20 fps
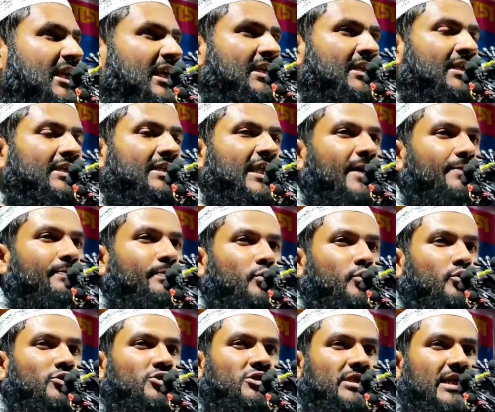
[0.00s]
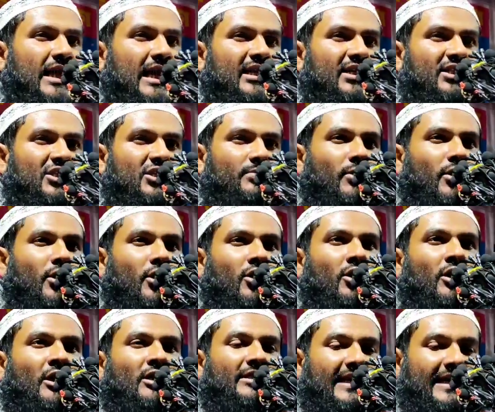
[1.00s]
তিনটে পুরস্কার দিব
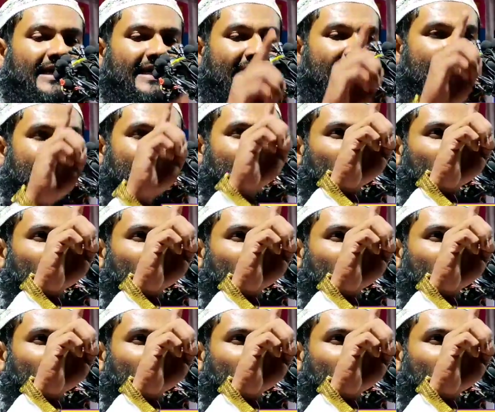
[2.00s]
তার